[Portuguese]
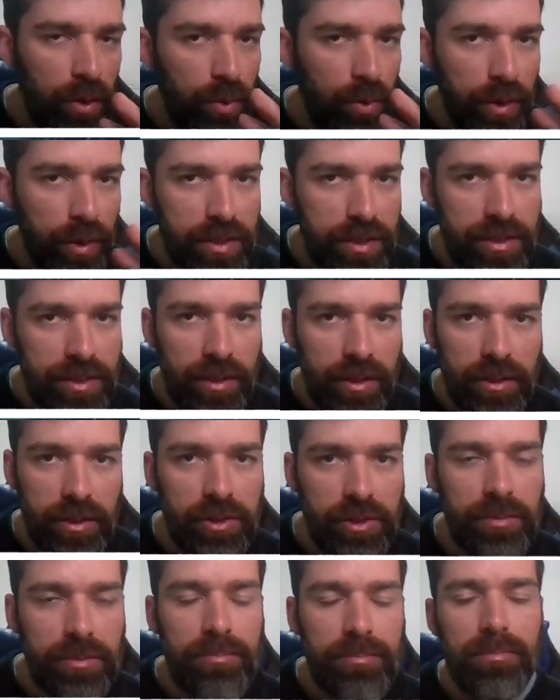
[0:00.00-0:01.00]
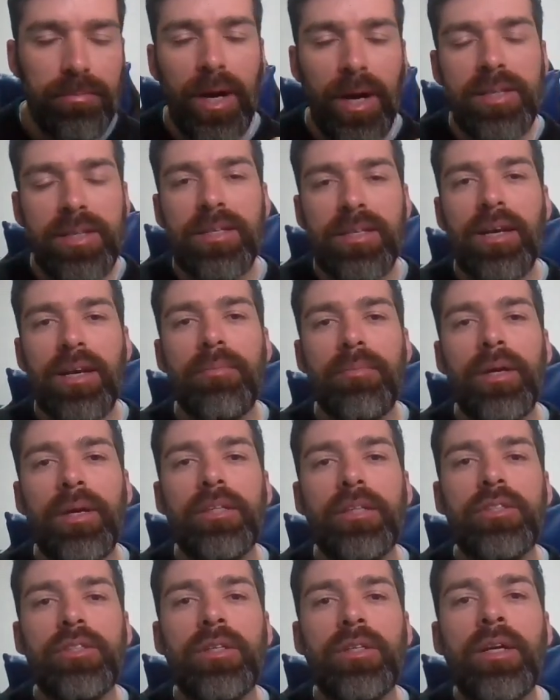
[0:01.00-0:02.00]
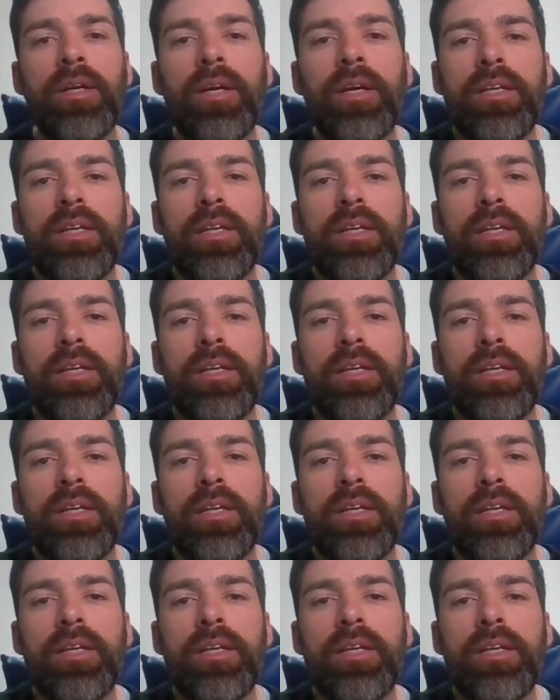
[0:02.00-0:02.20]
O restante, basicamente,